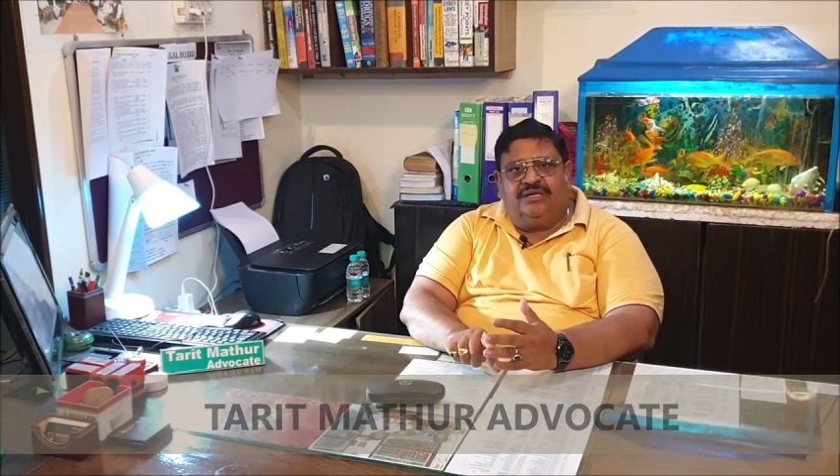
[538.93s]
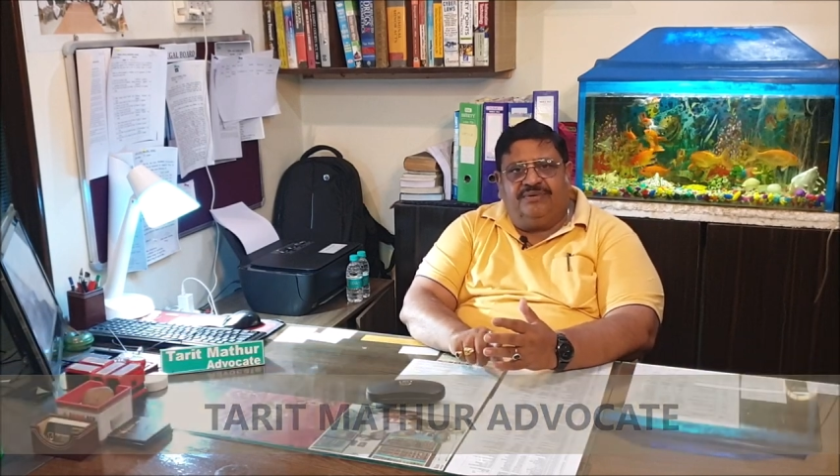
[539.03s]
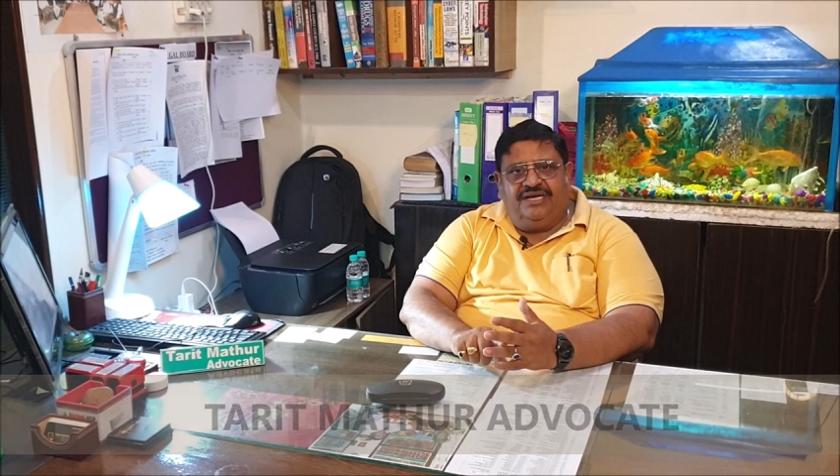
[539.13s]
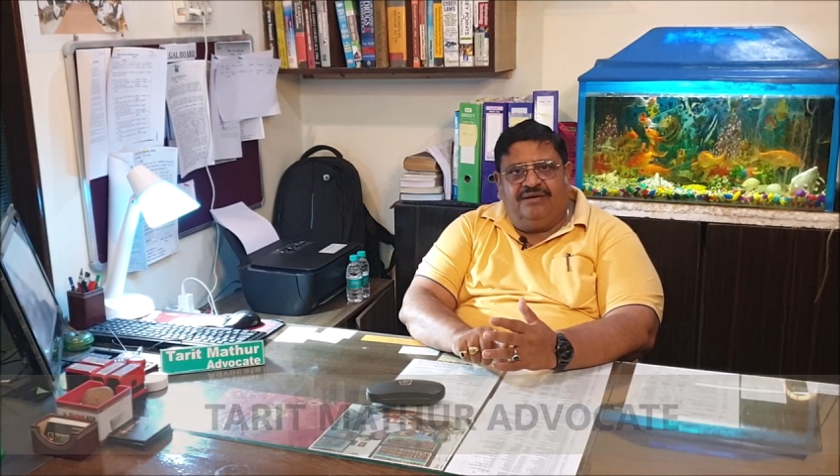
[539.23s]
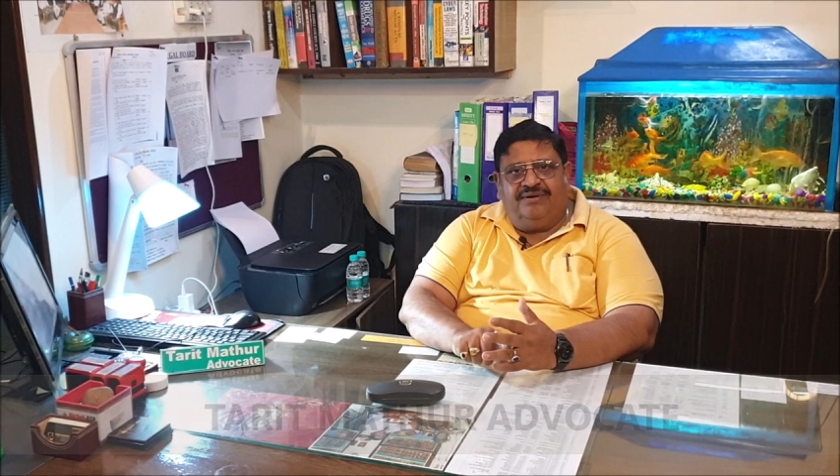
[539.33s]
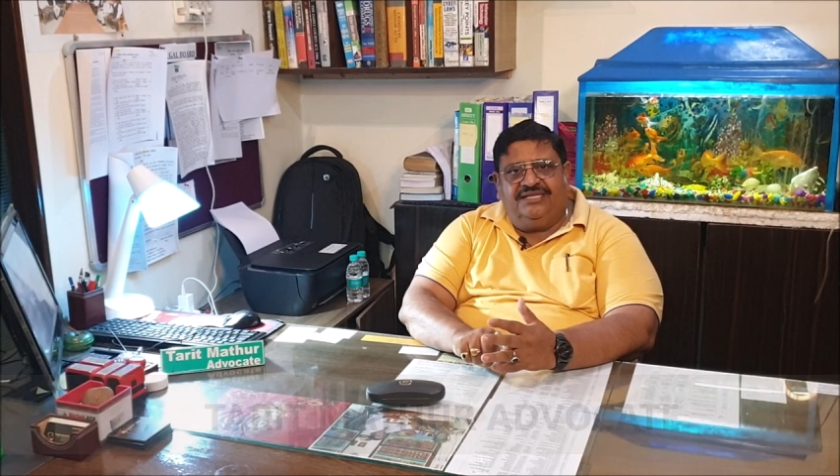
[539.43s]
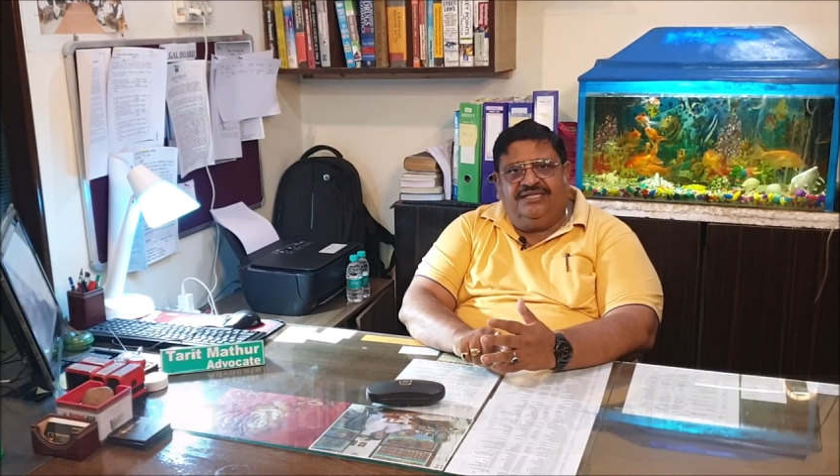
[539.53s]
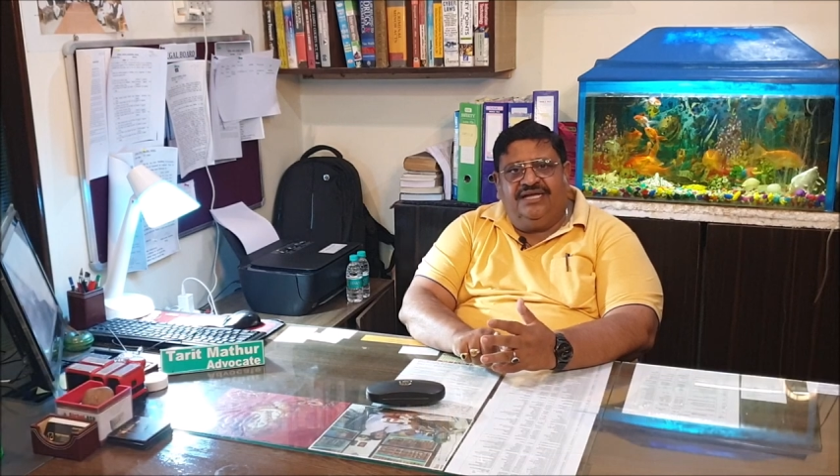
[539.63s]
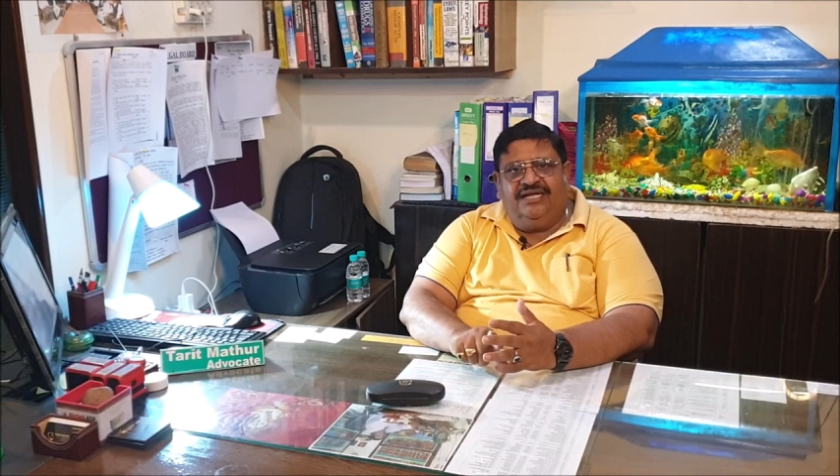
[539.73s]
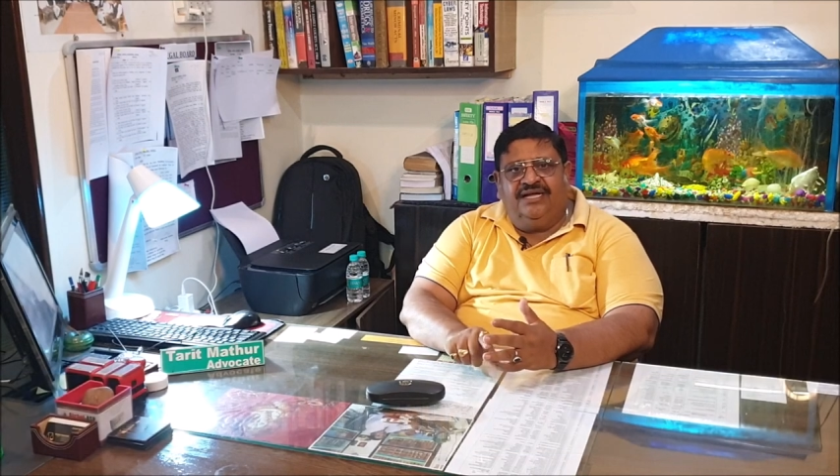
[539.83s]
उसका पल्ला
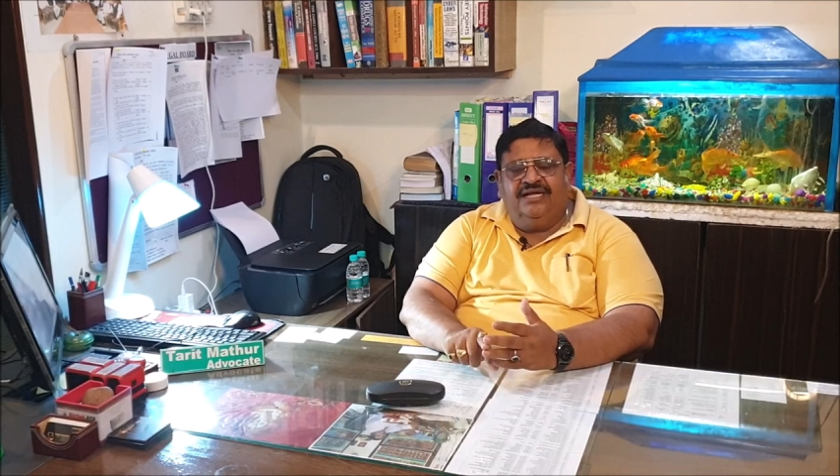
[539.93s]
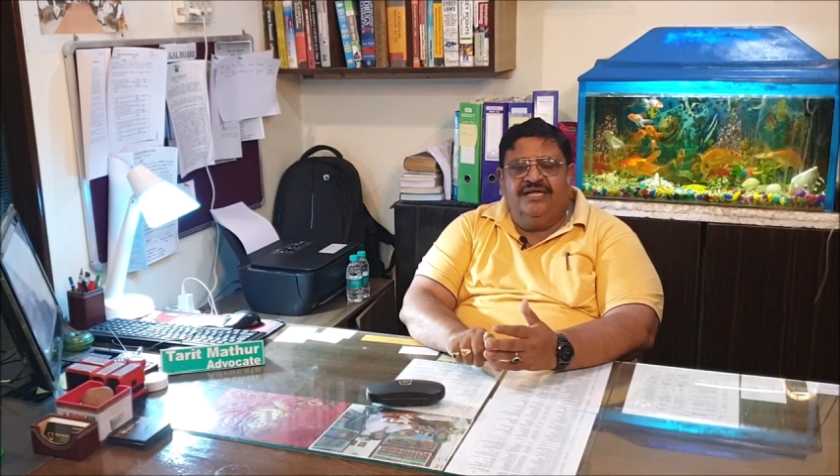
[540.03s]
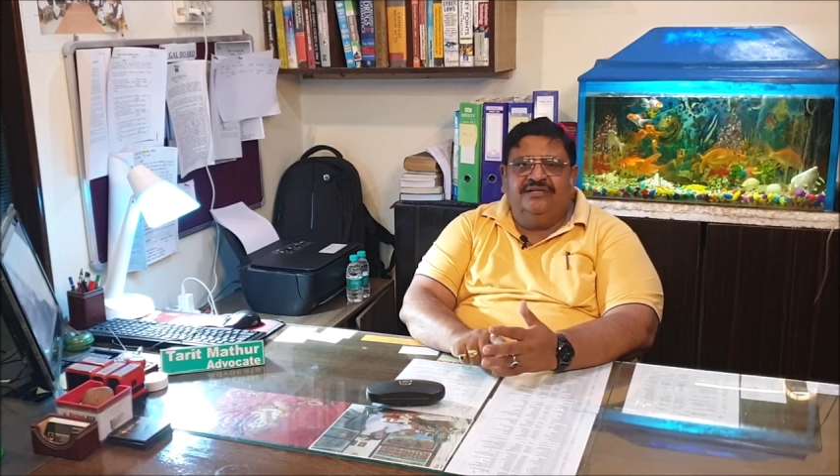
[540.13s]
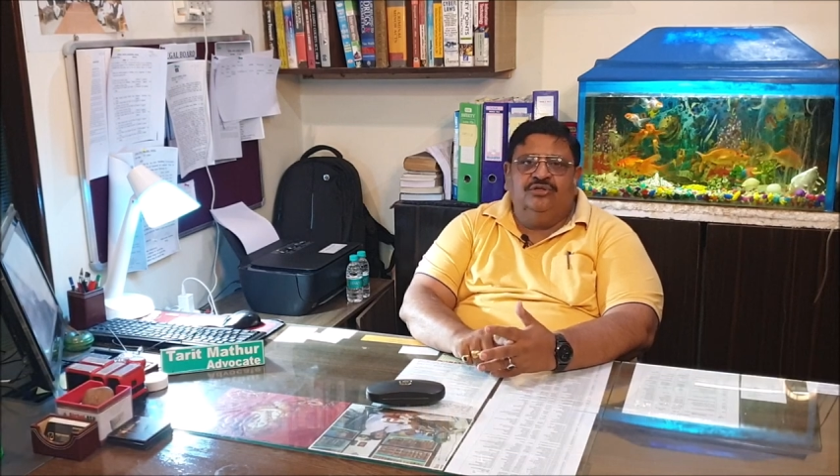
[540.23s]
बांध दिया गया